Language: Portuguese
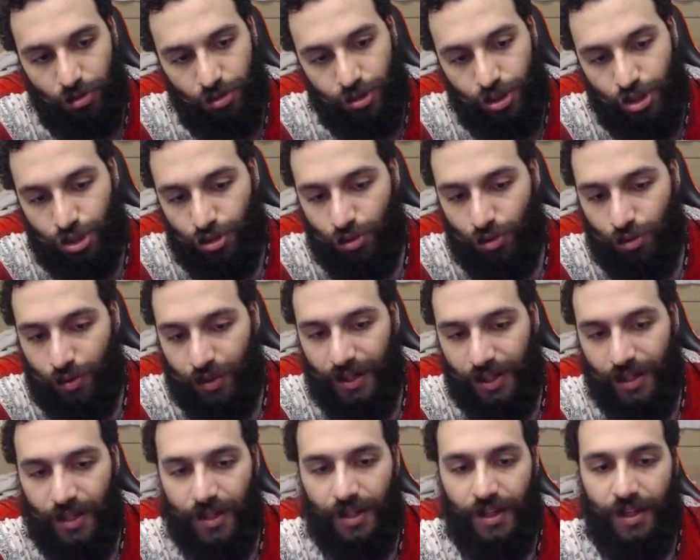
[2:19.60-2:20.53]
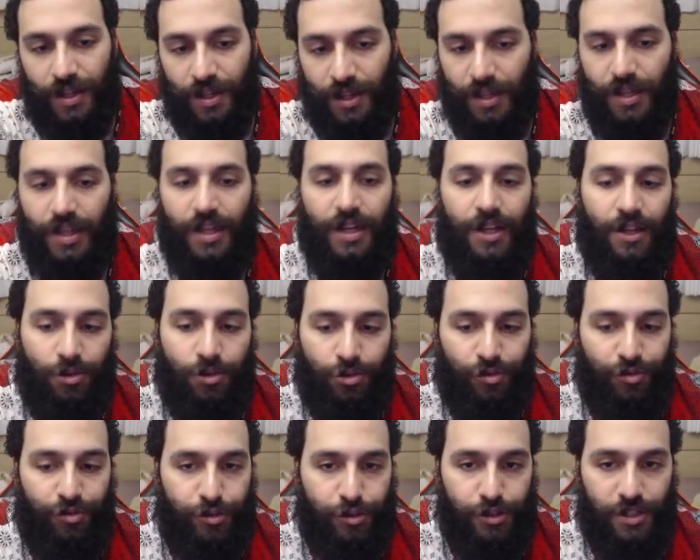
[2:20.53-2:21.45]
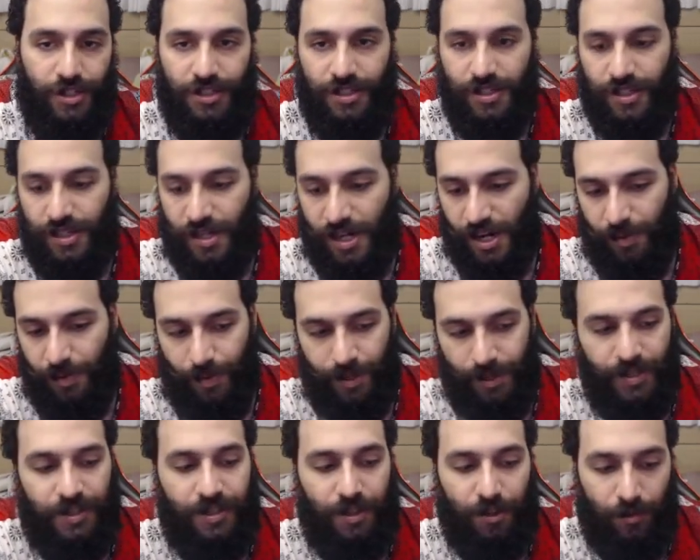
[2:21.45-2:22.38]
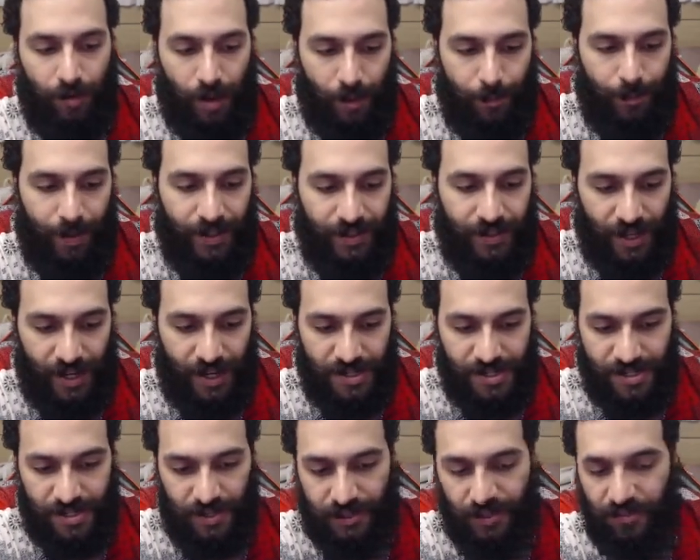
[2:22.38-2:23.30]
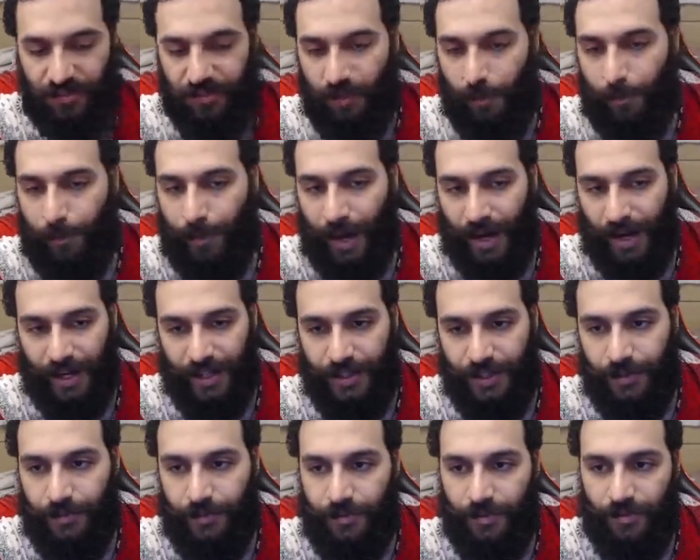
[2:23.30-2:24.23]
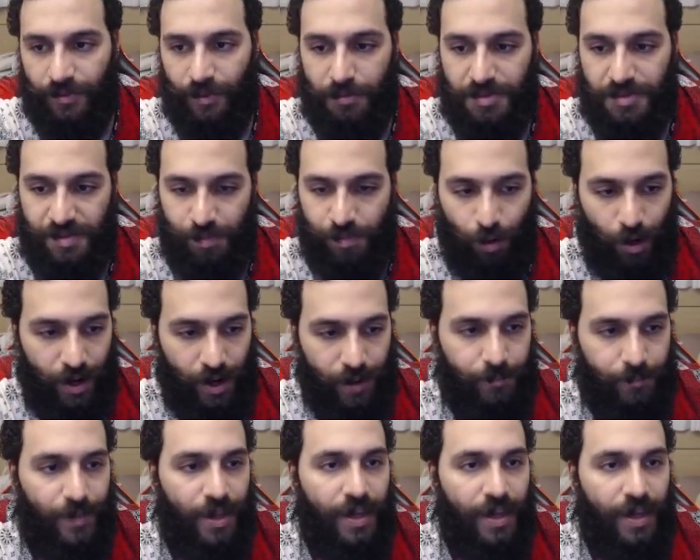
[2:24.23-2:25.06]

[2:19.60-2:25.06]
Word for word: Shuri e do Wildred de Grama. Então é bem interessante. Vamos para a arena, vamos embora.